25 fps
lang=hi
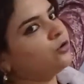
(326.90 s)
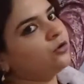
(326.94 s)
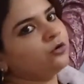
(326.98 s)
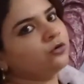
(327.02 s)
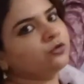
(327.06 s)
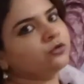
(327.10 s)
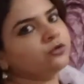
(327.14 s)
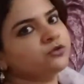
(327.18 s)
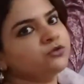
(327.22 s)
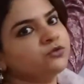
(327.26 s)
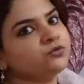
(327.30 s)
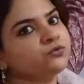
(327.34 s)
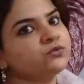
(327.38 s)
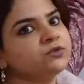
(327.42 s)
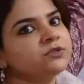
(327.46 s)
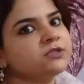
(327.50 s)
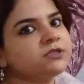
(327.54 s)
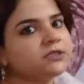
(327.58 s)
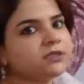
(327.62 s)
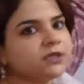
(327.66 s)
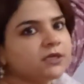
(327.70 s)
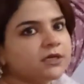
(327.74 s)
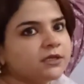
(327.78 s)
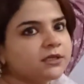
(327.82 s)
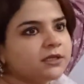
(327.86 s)

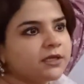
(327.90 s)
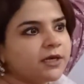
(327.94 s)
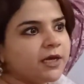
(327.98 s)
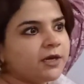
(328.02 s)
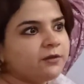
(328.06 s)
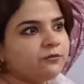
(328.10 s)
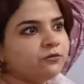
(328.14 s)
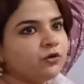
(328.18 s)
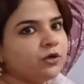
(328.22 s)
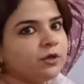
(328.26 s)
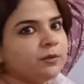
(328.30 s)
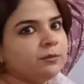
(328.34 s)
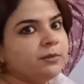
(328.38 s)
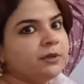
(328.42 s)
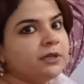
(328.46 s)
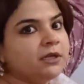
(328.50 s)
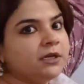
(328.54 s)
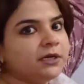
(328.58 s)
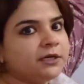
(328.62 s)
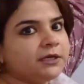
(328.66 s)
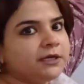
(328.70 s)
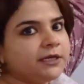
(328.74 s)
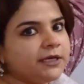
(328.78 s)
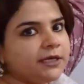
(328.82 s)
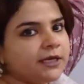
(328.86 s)
खसूसियत है वो
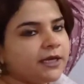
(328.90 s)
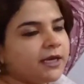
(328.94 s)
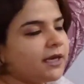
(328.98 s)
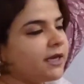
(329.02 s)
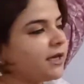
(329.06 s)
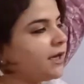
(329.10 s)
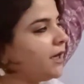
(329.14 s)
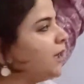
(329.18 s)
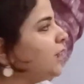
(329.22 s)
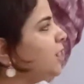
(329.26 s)
एबिलिटी है